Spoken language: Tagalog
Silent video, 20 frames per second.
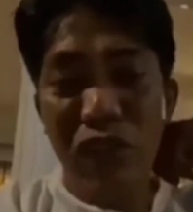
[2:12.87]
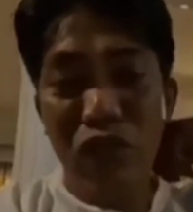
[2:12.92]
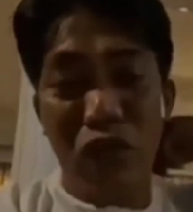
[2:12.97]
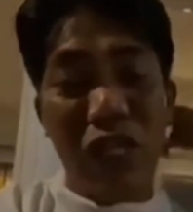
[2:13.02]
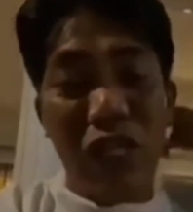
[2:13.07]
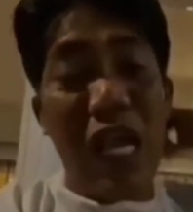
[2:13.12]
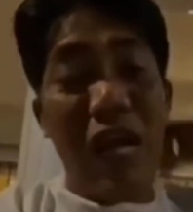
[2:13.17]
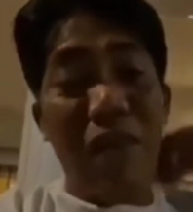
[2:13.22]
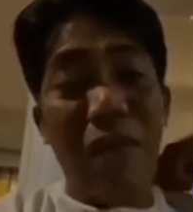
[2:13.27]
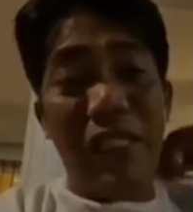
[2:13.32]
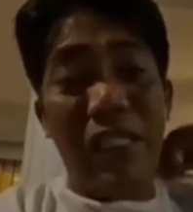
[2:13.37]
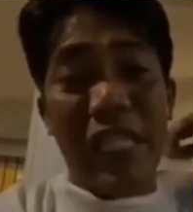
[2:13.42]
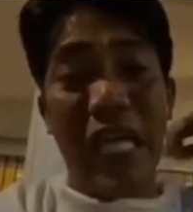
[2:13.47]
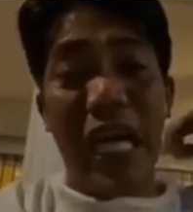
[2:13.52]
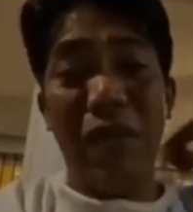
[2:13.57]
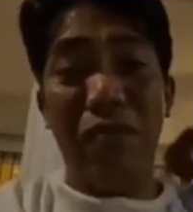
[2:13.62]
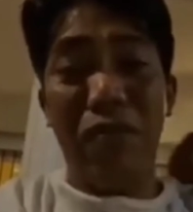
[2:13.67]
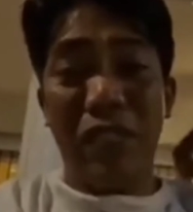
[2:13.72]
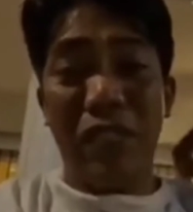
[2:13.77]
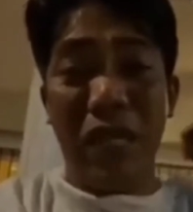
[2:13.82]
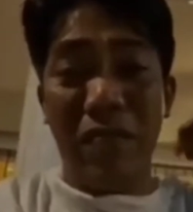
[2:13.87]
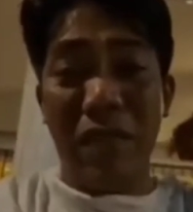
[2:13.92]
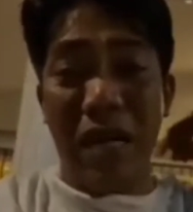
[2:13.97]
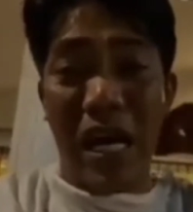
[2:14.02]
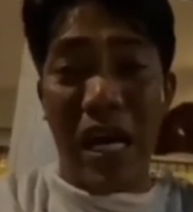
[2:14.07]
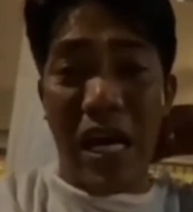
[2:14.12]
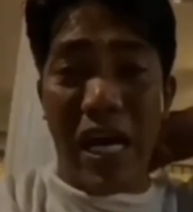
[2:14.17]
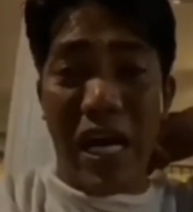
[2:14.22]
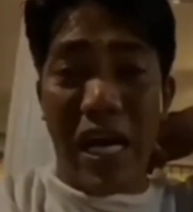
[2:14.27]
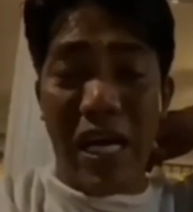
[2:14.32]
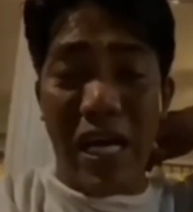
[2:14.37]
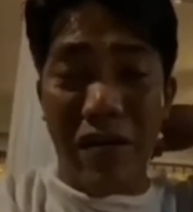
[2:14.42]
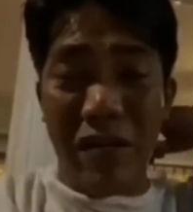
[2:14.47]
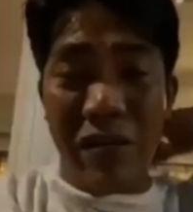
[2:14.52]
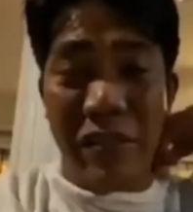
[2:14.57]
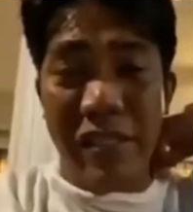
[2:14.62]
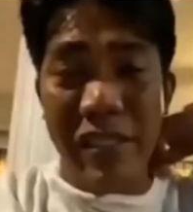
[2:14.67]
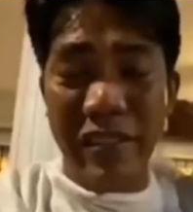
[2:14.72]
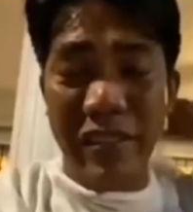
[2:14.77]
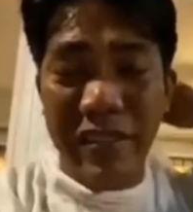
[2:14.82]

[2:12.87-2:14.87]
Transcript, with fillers: Doon lamang sa abot ng makakaya ko.